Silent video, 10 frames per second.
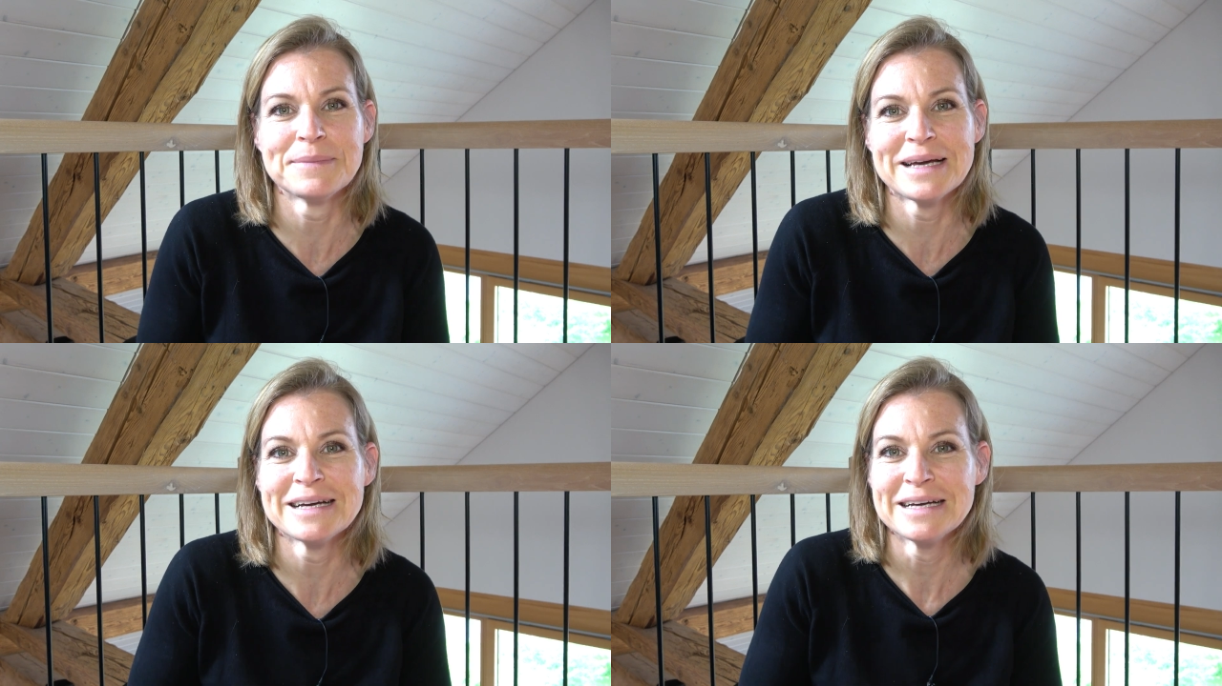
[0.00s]

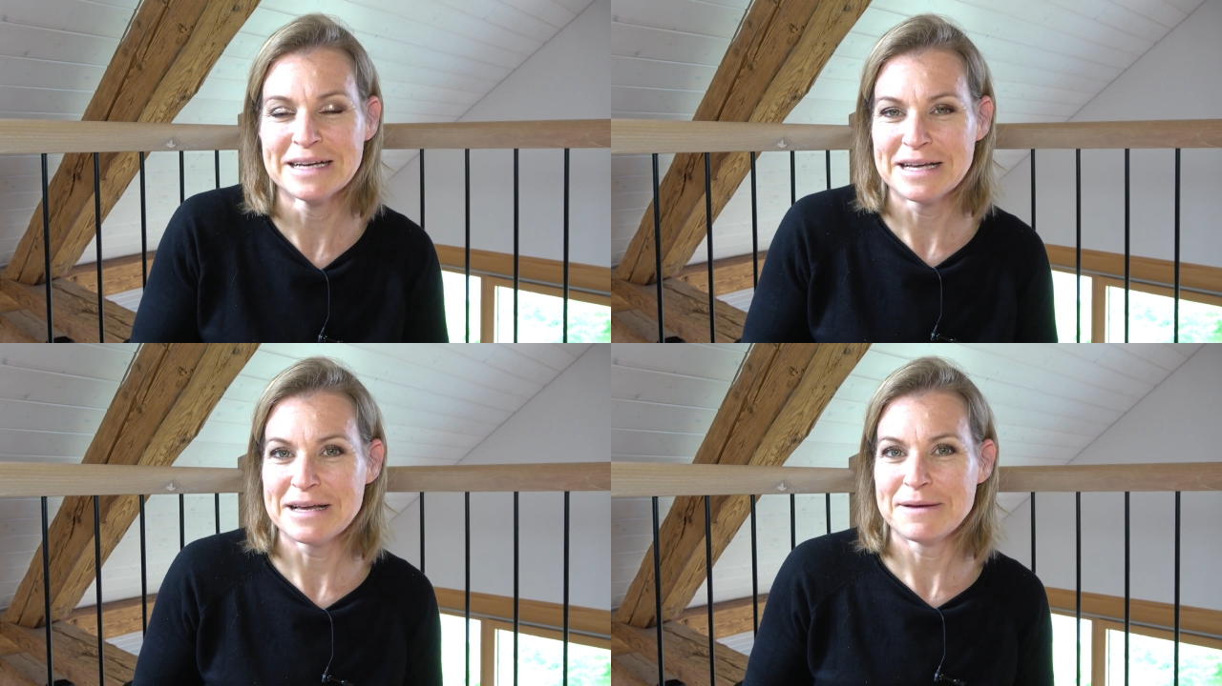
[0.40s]
mais
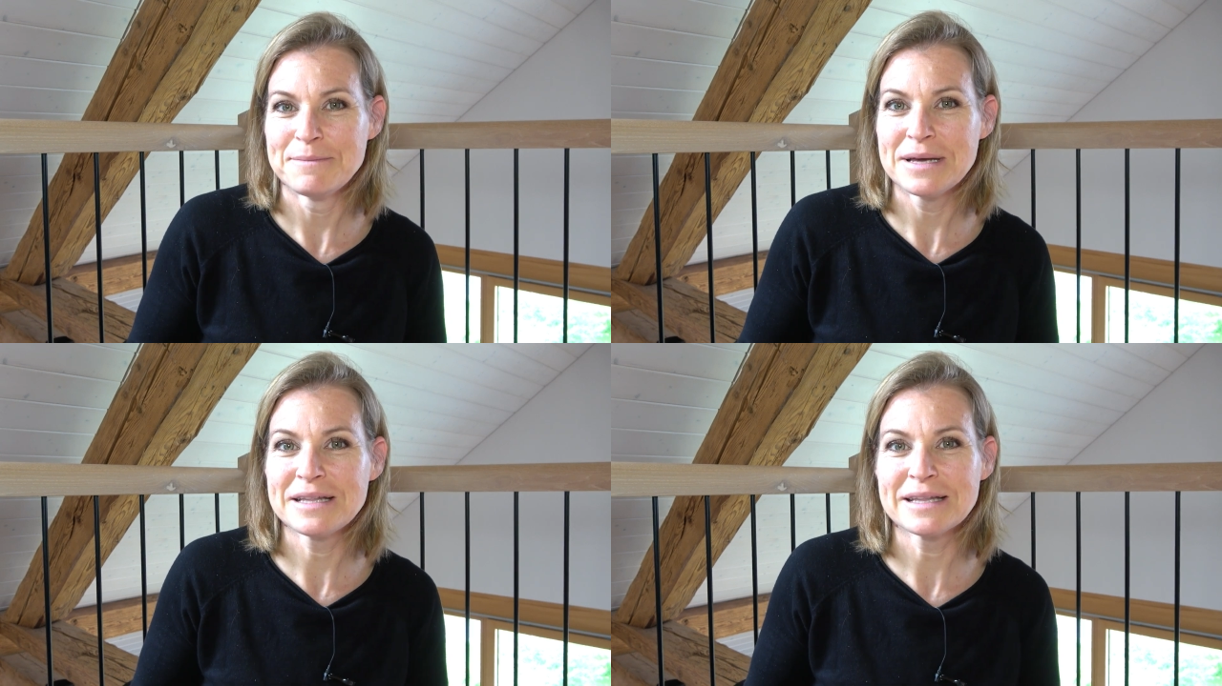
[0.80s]

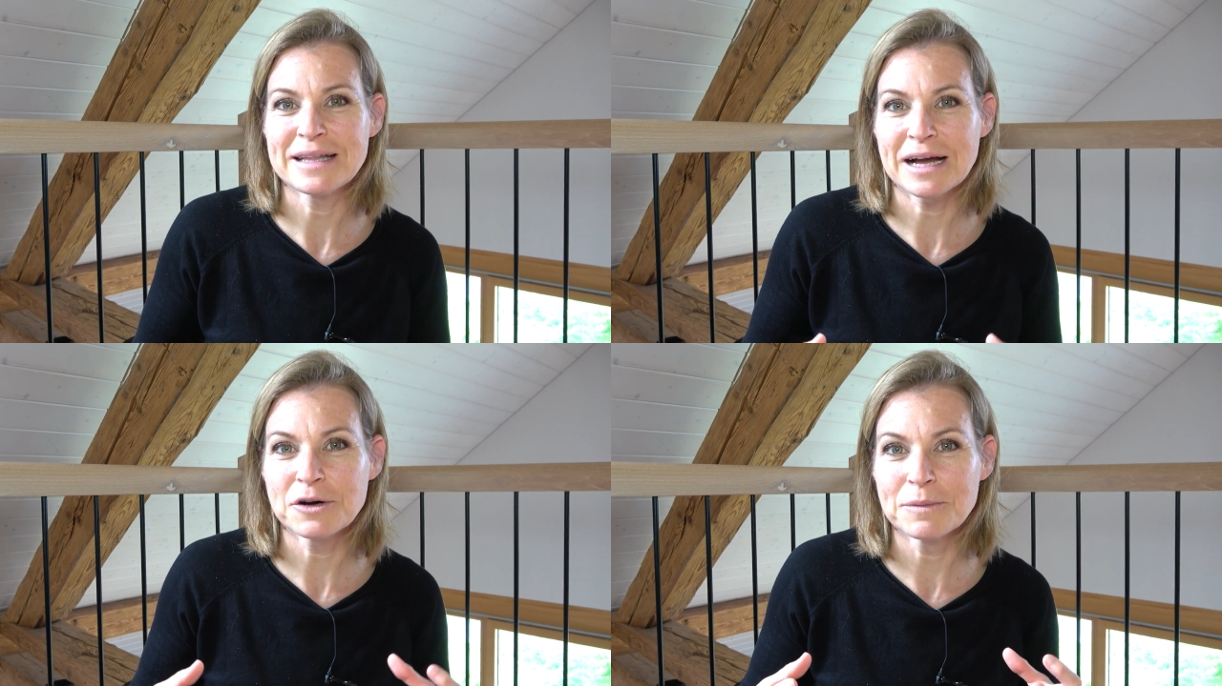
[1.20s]
mais
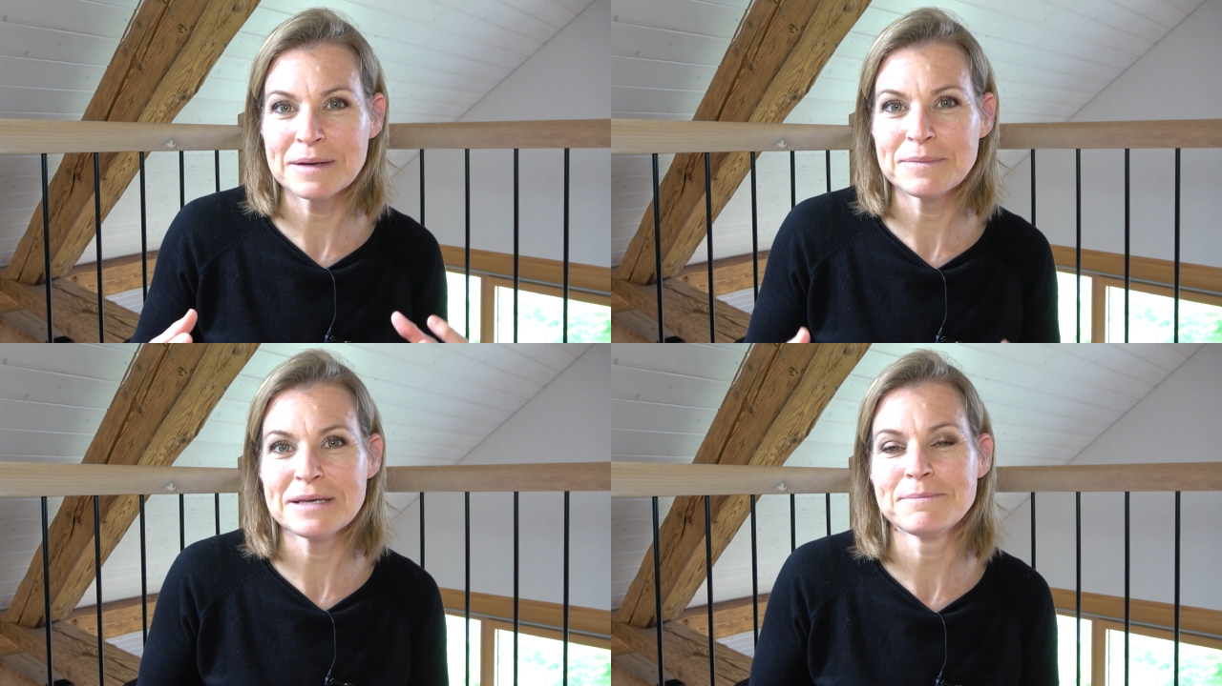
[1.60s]
tu as quand
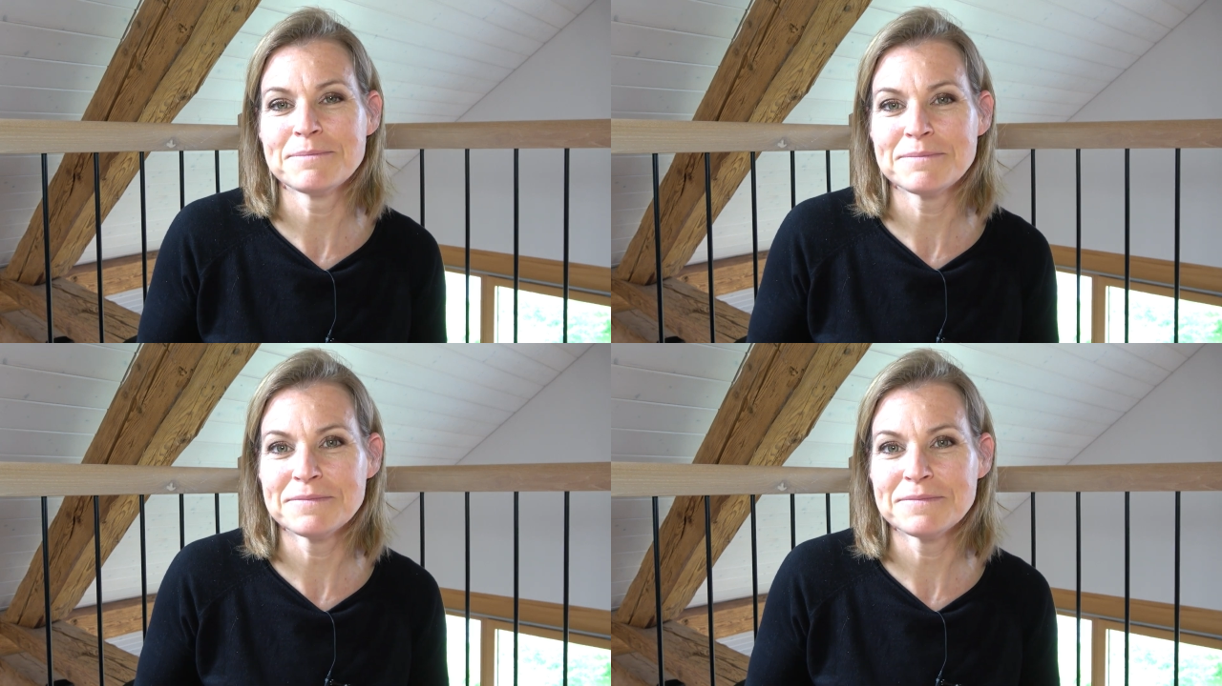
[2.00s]
même des